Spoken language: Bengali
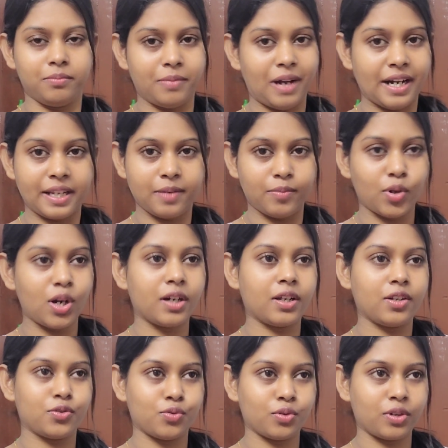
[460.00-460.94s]
বাড়িয়ে বলার
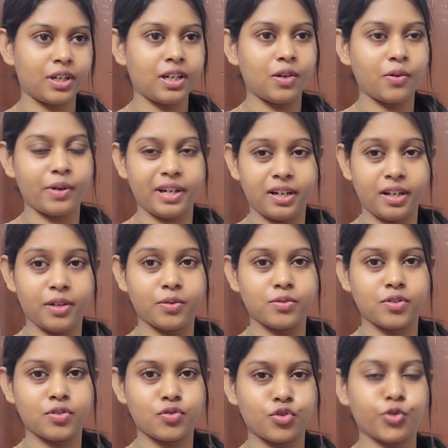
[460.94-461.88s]
কিছু নেই কারণ এটাই
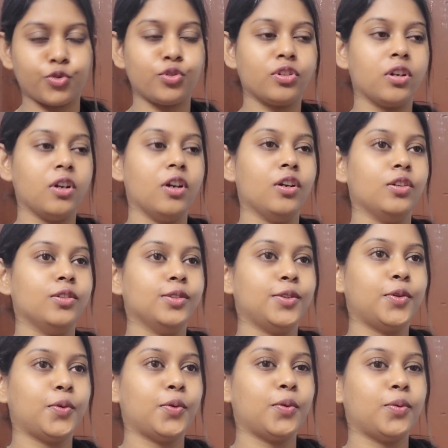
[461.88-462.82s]
হচ্ছে ট্রুথ
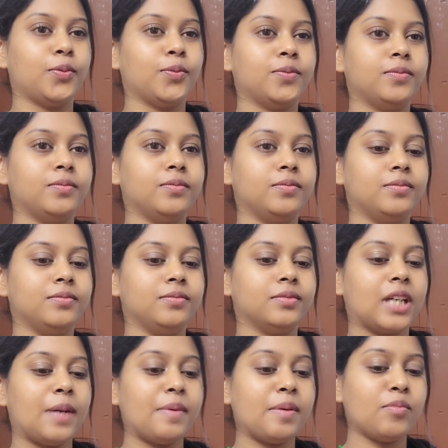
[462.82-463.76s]
তো
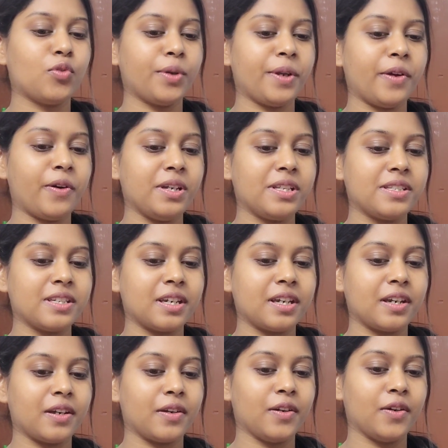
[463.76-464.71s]
আমার মনে হয় যে
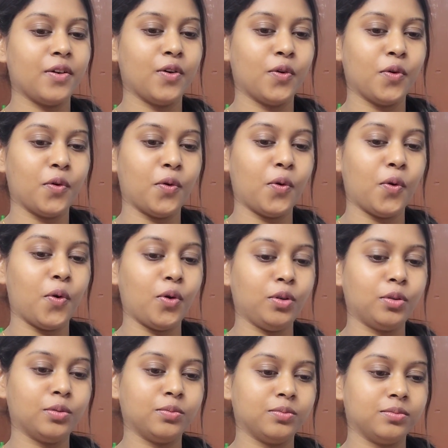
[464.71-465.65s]
ও
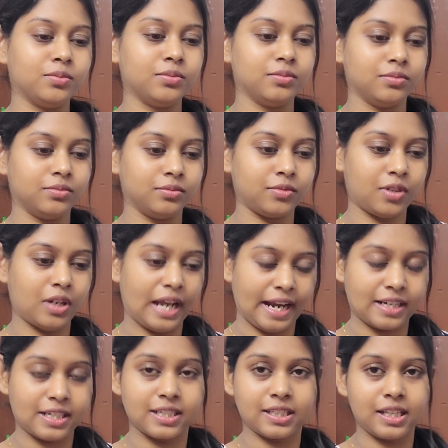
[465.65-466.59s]

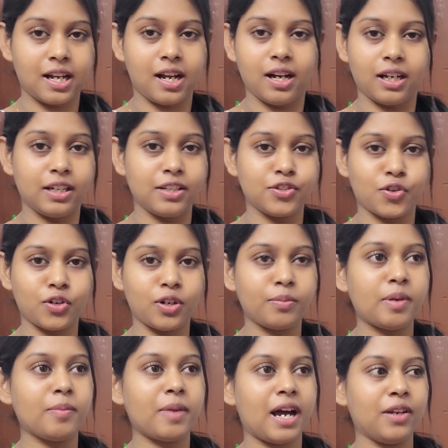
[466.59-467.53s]
একসাথে থাকাকালীন যখন
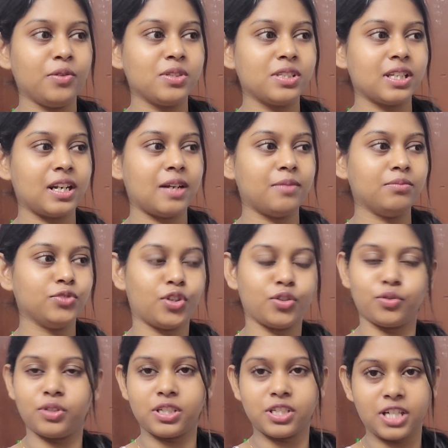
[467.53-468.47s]
আমরা ভালো ছিলাম
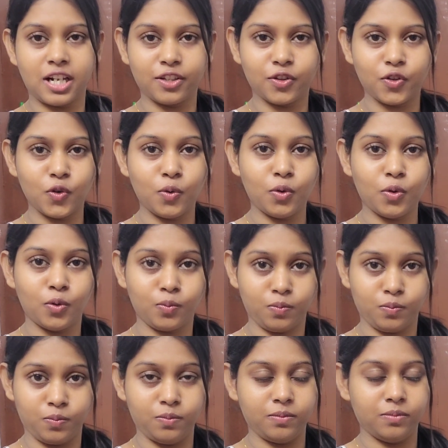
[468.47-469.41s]
যতটা সাধ্য
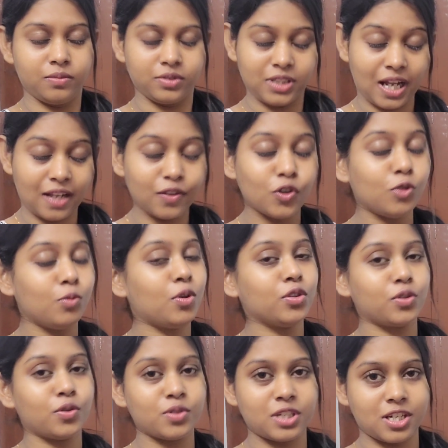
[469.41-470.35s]
সাধ্য
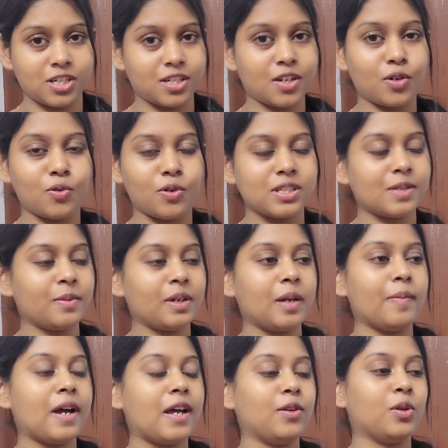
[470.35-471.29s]
মতো চেষ্টা করেছে
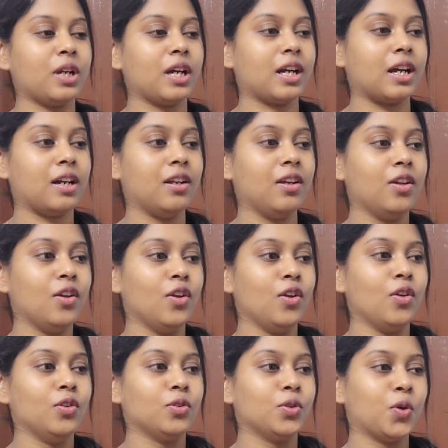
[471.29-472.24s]
আমাকে ভালো রাখার
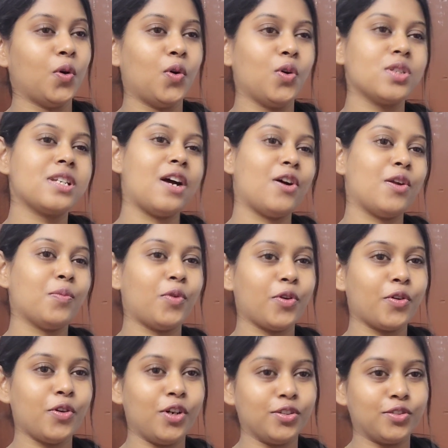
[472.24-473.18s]
তো ও যাওয়ার
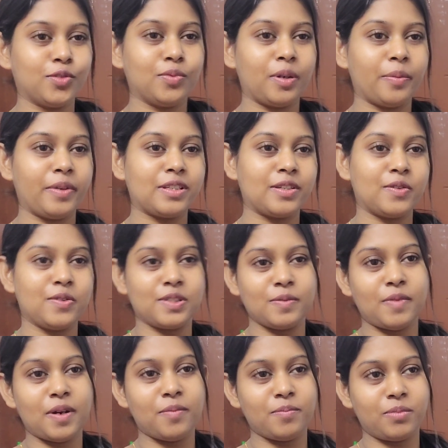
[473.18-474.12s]
পরে হয়তো ভেবেছিল
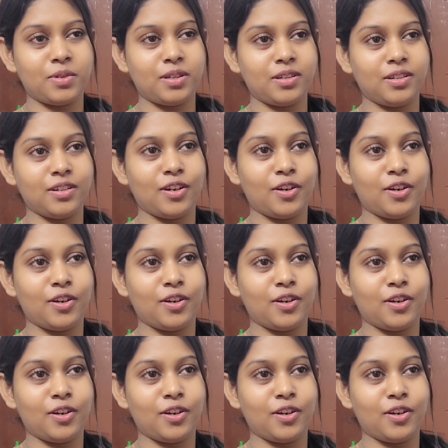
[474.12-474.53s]
যে মাম্পি